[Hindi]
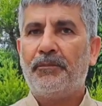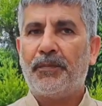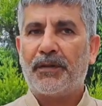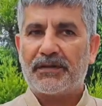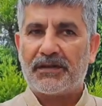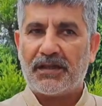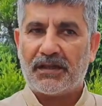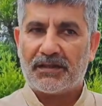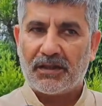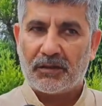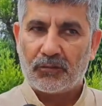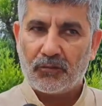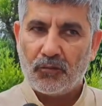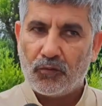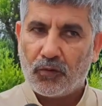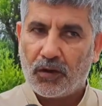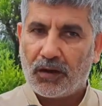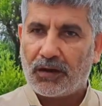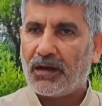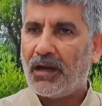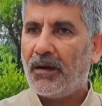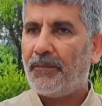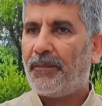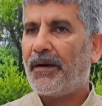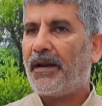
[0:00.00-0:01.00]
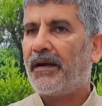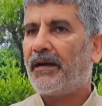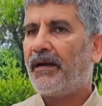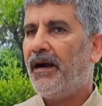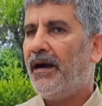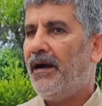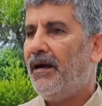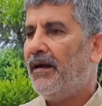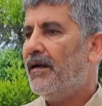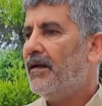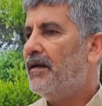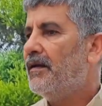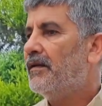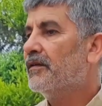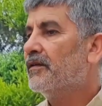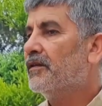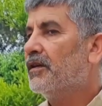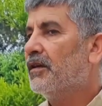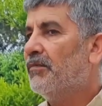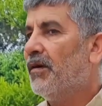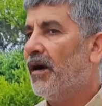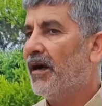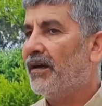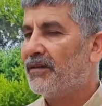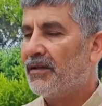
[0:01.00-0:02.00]
प्रशासन को करना पड़ेगा
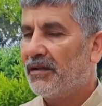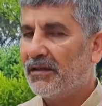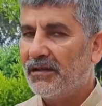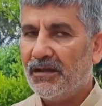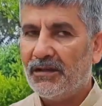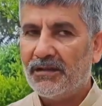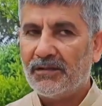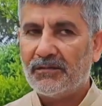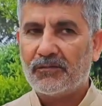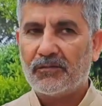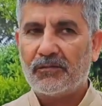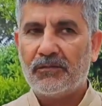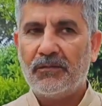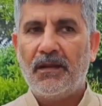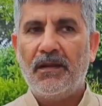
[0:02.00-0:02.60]
कि भाई आदरणीय